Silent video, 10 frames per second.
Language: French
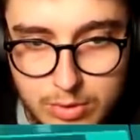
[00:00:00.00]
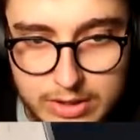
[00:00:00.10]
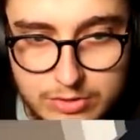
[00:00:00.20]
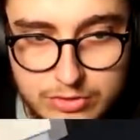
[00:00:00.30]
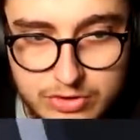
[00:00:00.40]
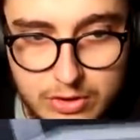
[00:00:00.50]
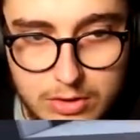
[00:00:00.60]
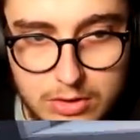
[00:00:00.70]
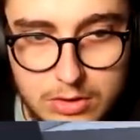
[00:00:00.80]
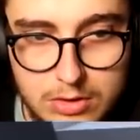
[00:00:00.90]
Pourquoi il y a du sang
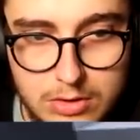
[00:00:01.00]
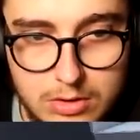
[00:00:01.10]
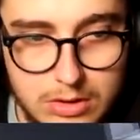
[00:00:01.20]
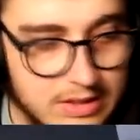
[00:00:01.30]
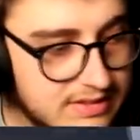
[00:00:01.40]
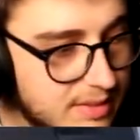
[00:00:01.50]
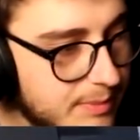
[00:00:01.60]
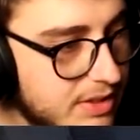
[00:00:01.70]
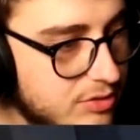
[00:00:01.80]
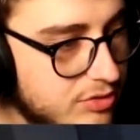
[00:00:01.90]
Les
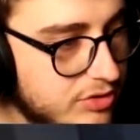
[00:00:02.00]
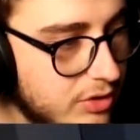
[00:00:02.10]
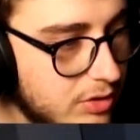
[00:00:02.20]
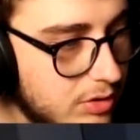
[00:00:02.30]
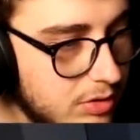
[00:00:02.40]
amis il y a du sang